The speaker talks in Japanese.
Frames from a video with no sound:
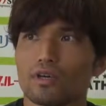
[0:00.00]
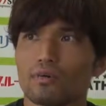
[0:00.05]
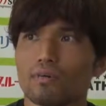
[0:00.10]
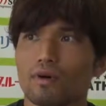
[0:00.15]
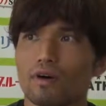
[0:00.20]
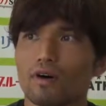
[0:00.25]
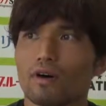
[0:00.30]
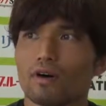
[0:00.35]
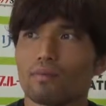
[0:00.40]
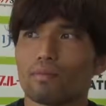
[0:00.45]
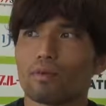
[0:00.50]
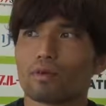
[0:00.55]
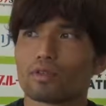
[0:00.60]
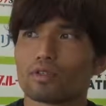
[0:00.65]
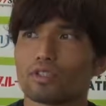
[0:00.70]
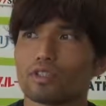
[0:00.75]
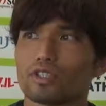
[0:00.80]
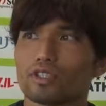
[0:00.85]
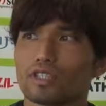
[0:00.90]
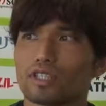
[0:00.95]
まあ、
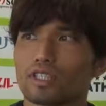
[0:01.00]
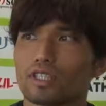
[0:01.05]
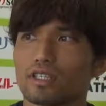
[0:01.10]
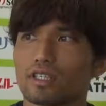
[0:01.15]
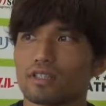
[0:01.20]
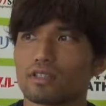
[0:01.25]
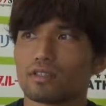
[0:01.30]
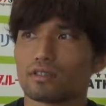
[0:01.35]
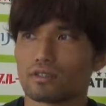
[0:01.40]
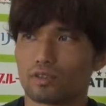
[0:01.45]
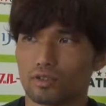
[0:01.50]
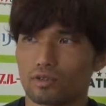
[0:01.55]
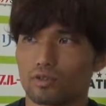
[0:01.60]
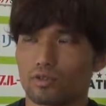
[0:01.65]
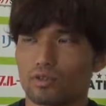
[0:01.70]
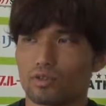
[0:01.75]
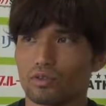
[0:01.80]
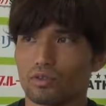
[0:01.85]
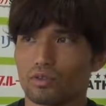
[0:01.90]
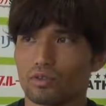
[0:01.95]
僕自身そ
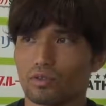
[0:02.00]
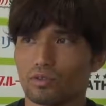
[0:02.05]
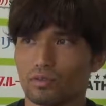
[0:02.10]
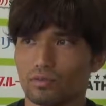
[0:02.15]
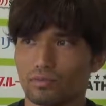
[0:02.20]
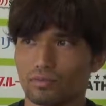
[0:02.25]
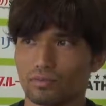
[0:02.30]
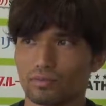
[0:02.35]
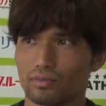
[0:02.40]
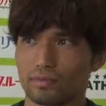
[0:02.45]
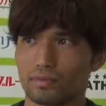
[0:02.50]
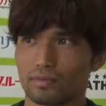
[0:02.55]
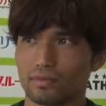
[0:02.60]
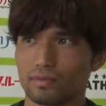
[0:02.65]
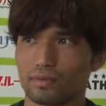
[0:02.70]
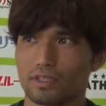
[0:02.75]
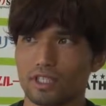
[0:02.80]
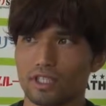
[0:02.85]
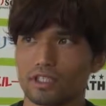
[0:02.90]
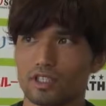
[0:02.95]
の
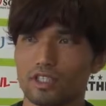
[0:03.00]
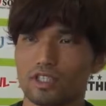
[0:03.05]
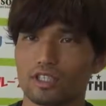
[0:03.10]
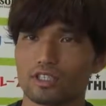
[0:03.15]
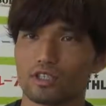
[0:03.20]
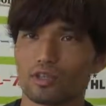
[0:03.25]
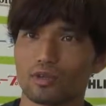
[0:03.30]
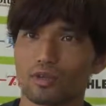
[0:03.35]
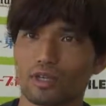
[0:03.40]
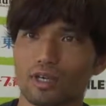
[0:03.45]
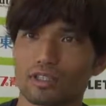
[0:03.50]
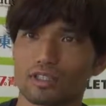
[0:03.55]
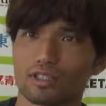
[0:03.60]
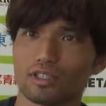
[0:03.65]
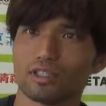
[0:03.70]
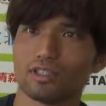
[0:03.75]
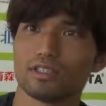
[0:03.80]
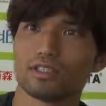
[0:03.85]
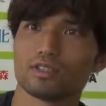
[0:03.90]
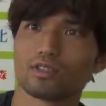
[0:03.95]
J3 昇
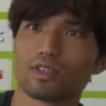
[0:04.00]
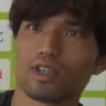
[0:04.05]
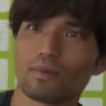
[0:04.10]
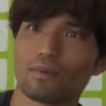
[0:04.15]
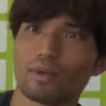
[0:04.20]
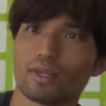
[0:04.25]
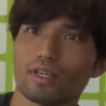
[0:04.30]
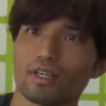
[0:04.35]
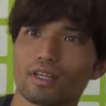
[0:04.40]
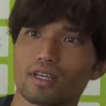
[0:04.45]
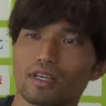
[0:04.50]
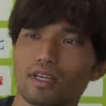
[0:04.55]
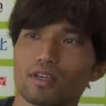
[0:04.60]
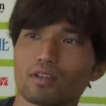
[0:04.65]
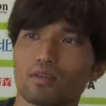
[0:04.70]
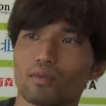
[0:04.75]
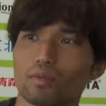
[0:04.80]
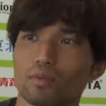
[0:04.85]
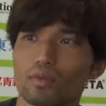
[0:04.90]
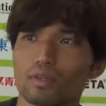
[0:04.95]
格のために来
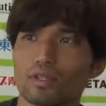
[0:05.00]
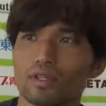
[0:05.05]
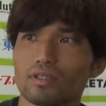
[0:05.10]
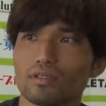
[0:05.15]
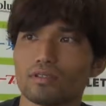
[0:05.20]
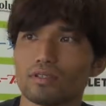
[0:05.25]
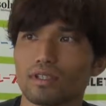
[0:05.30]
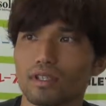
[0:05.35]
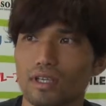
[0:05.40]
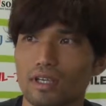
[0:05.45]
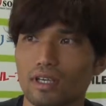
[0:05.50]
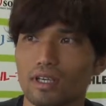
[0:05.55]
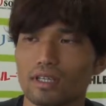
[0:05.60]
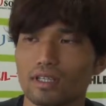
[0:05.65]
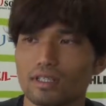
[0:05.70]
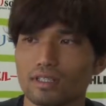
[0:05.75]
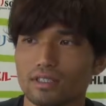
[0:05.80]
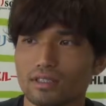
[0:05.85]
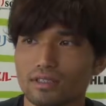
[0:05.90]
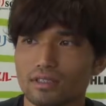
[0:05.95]
たと思ってるんで、
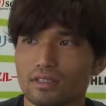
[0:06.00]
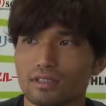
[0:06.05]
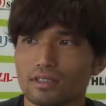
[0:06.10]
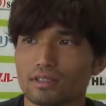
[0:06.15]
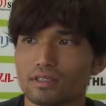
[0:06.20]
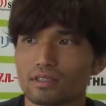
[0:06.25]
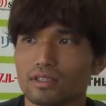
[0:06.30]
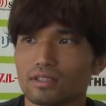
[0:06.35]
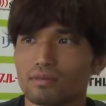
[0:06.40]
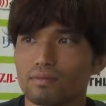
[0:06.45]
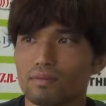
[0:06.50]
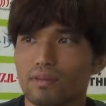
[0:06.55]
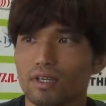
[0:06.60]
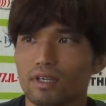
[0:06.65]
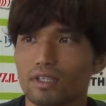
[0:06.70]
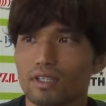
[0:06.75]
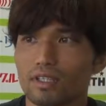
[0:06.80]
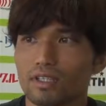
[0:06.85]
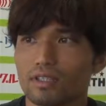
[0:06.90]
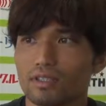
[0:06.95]

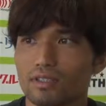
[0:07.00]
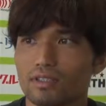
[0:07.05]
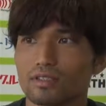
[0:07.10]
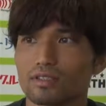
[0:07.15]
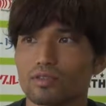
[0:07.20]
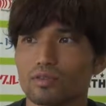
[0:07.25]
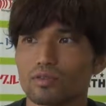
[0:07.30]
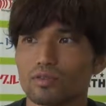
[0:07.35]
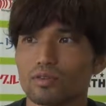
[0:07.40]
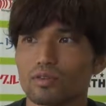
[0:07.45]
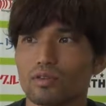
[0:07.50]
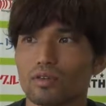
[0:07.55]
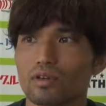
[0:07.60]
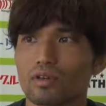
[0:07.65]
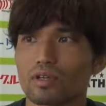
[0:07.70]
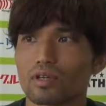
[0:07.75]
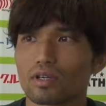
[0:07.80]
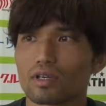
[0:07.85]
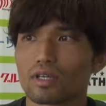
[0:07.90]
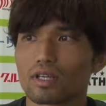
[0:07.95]
まあ、そ
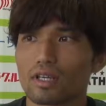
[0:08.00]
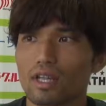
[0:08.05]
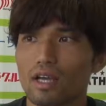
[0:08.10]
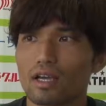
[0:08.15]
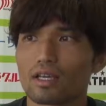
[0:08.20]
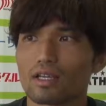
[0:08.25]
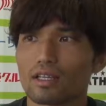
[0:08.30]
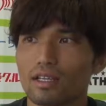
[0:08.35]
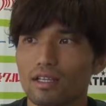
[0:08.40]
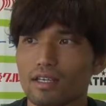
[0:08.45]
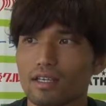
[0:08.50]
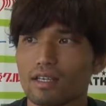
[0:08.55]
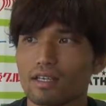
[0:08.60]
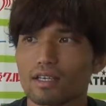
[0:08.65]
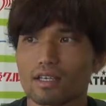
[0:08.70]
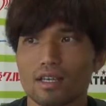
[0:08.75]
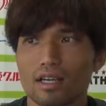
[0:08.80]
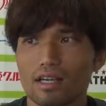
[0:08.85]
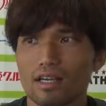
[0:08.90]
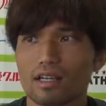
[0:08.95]
の期待に
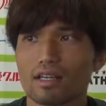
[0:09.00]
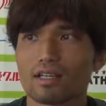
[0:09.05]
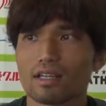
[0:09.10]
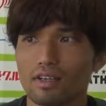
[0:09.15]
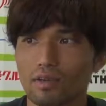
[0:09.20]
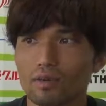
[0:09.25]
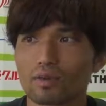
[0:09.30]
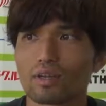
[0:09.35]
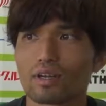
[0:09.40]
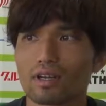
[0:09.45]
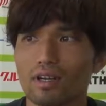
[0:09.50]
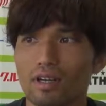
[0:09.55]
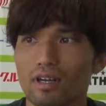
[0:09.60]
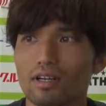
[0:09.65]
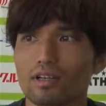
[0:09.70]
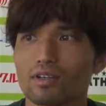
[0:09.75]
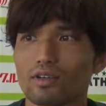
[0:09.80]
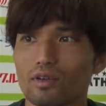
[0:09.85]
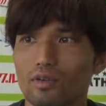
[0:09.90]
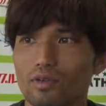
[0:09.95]
期待に応えら
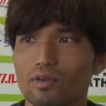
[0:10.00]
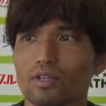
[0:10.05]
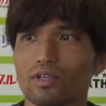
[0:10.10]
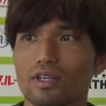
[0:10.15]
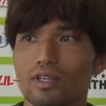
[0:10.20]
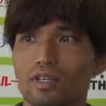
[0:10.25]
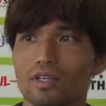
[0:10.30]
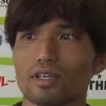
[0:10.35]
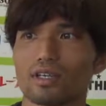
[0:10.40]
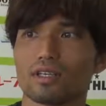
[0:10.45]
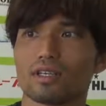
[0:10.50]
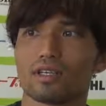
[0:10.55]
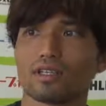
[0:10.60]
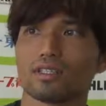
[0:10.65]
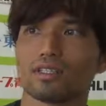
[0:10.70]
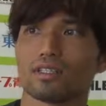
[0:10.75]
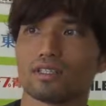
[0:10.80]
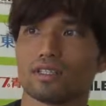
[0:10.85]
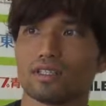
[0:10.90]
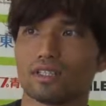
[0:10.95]
れるように、
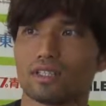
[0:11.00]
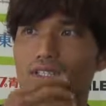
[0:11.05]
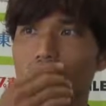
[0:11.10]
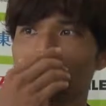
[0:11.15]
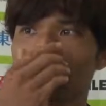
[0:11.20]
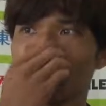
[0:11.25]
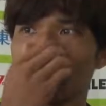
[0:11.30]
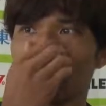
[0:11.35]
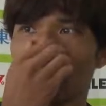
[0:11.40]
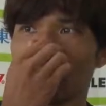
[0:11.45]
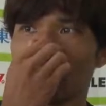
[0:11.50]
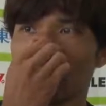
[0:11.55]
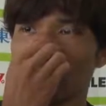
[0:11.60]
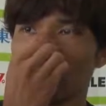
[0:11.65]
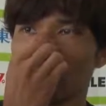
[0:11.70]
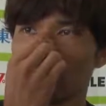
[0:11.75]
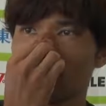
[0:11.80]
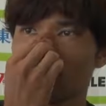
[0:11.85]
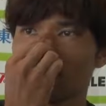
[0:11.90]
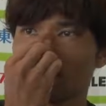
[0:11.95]
まあ、